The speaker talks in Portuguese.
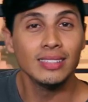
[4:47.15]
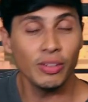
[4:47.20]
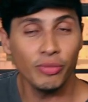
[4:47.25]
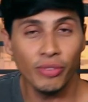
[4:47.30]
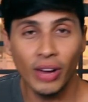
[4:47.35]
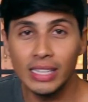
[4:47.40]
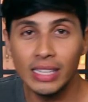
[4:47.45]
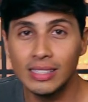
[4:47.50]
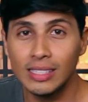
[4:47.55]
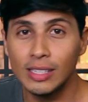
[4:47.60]
Você
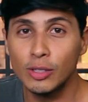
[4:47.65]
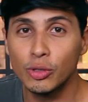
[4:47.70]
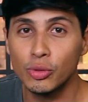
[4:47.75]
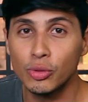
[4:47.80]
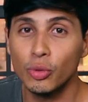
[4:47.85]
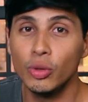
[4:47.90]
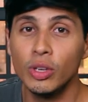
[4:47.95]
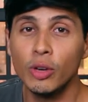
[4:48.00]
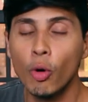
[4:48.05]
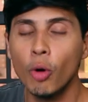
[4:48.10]
faz
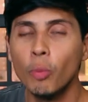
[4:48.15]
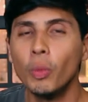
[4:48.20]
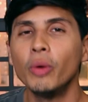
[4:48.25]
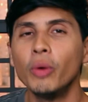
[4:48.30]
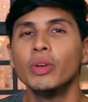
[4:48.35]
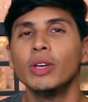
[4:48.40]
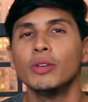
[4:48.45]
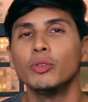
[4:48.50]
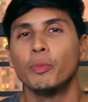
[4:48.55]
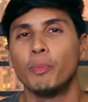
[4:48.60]
isso. E como a
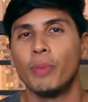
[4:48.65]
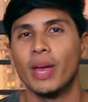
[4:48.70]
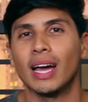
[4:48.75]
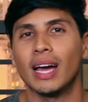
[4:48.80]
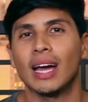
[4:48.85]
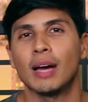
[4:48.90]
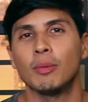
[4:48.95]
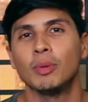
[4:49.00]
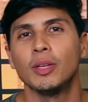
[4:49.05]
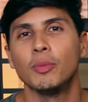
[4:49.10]
unha do pé
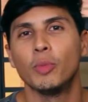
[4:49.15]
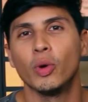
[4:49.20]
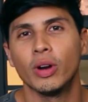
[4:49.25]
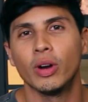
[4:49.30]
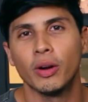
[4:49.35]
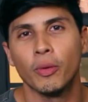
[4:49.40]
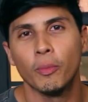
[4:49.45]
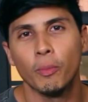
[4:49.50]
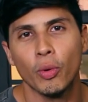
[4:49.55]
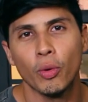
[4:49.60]
acaba
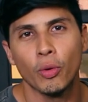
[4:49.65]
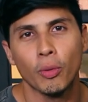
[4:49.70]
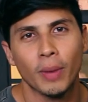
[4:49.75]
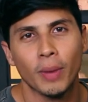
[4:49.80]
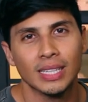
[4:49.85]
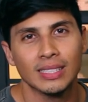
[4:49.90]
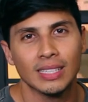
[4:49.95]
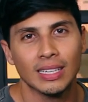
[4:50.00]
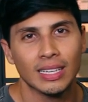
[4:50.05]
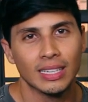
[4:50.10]
demorando um pouco
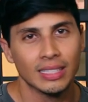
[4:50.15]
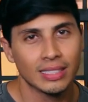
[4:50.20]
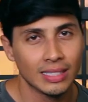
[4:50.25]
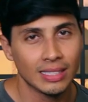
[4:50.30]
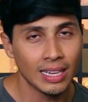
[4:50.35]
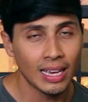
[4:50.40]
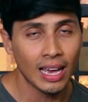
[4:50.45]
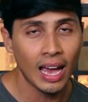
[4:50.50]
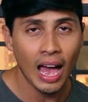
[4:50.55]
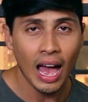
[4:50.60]
mais a
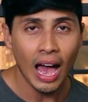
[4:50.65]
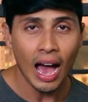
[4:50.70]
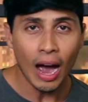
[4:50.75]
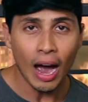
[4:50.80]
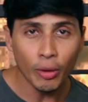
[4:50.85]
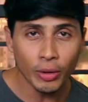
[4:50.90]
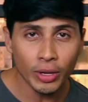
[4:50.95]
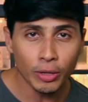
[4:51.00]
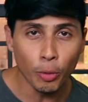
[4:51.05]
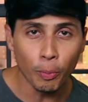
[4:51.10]
crescer,
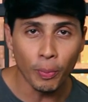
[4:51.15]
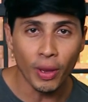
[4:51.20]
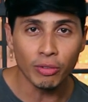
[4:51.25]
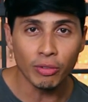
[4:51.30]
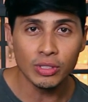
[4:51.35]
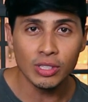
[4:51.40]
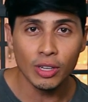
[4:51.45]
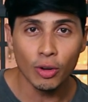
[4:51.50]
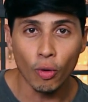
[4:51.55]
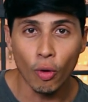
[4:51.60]
a unha do pé
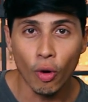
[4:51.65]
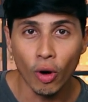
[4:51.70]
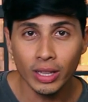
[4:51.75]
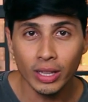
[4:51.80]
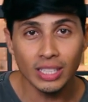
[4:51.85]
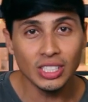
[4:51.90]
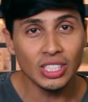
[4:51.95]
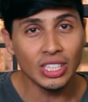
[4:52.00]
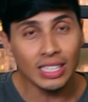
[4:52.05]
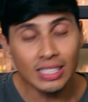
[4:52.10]
você
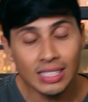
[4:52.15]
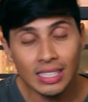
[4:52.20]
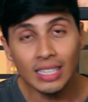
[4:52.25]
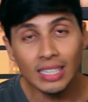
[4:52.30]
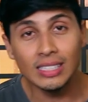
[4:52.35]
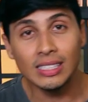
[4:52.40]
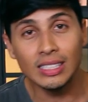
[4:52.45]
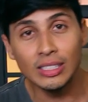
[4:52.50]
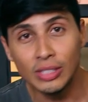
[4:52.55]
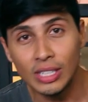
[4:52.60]
corta de 15 em
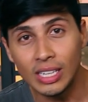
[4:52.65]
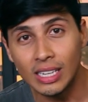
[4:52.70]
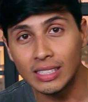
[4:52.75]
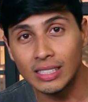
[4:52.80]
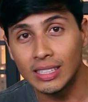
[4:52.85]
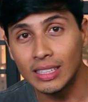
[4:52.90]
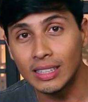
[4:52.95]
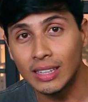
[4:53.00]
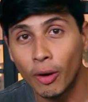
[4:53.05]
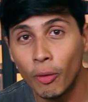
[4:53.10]
15
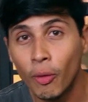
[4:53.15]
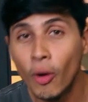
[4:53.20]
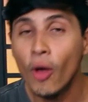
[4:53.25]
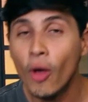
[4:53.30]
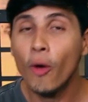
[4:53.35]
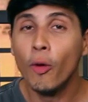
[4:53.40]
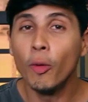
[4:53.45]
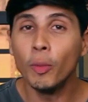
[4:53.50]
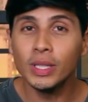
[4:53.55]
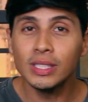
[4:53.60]
dias. Então,
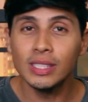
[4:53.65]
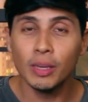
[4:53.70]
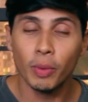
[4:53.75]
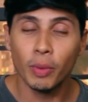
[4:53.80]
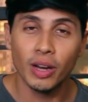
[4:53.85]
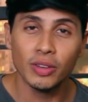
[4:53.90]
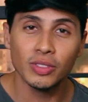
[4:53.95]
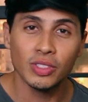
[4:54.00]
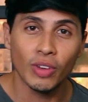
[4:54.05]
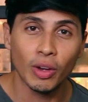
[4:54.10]
uma
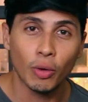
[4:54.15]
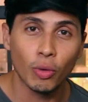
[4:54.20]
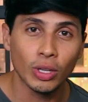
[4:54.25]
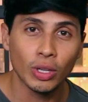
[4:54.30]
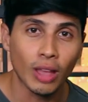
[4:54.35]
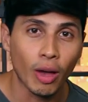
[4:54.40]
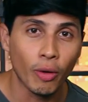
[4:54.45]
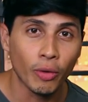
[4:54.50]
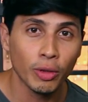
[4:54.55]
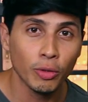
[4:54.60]
semana você vai
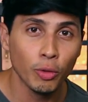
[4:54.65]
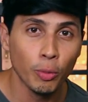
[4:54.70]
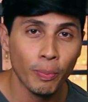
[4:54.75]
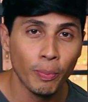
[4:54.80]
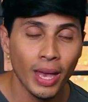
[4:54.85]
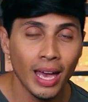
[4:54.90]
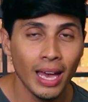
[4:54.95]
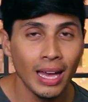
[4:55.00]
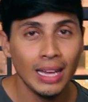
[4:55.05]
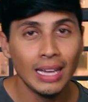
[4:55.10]
cortar a unha do
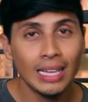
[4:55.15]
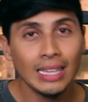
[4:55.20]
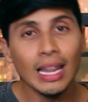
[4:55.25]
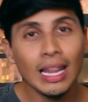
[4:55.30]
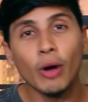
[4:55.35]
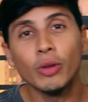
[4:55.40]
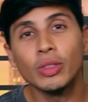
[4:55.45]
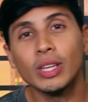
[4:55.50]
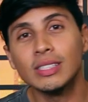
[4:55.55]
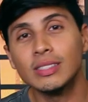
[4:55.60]
pé,
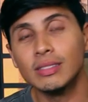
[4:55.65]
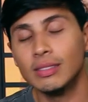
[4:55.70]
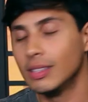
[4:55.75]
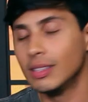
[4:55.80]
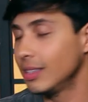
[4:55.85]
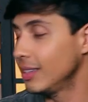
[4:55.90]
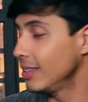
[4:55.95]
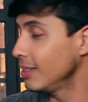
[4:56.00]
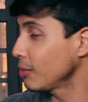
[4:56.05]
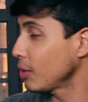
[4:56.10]
na outra
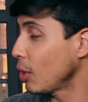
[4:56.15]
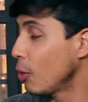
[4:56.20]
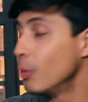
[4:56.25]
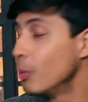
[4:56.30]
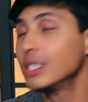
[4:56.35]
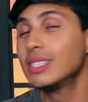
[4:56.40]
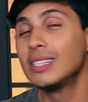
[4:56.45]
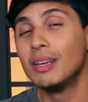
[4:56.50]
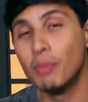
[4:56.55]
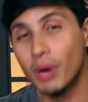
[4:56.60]

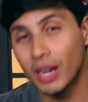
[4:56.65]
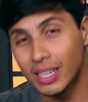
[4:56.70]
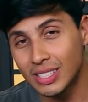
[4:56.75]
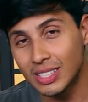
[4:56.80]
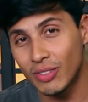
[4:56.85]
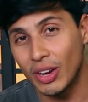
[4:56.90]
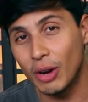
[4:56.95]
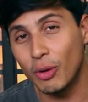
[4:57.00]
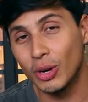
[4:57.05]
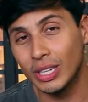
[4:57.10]
uma semana
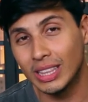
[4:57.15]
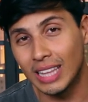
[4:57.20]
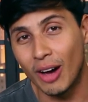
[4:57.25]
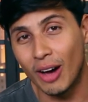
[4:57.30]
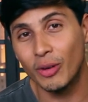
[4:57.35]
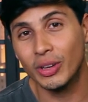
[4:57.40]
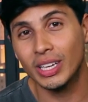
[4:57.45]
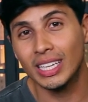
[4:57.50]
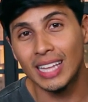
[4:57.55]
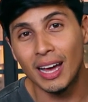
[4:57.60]
você vai cortar
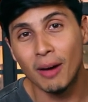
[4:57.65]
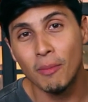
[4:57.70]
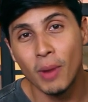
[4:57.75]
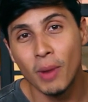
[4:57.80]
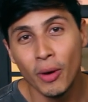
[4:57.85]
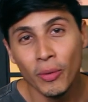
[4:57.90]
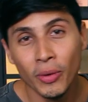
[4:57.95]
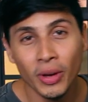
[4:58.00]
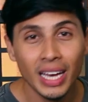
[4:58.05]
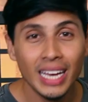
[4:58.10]
a unha da
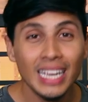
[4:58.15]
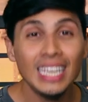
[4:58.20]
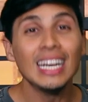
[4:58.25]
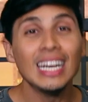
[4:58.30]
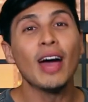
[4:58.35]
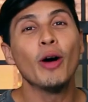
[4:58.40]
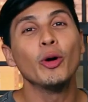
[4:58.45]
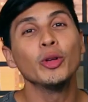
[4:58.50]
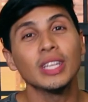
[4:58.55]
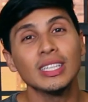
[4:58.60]
mão e
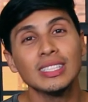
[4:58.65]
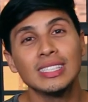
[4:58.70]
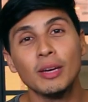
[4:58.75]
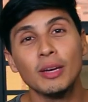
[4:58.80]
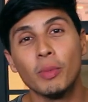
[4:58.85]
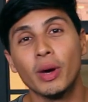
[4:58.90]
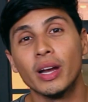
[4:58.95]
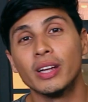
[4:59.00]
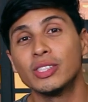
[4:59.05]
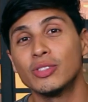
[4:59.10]
na outra
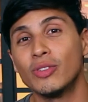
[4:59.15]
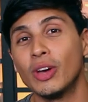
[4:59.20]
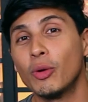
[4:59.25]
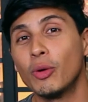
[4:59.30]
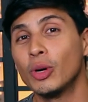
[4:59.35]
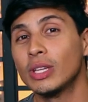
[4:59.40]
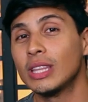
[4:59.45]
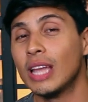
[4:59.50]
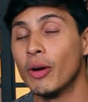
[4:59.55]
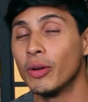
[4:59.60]
semana você vai
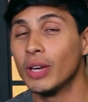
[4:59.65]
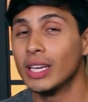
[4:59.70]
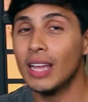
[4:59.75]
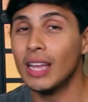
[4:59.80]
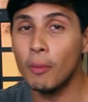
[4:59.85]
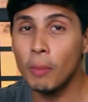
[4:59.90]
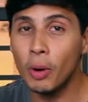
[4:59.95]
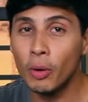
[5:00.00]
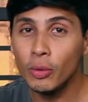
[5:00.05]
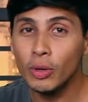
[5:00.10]
cortar a unha
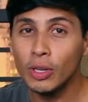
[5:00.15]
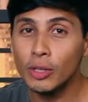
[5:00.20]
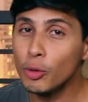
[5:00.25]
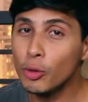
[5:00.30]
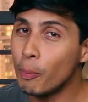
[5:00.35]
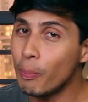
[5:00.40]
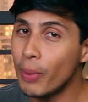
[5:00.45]
da mão e do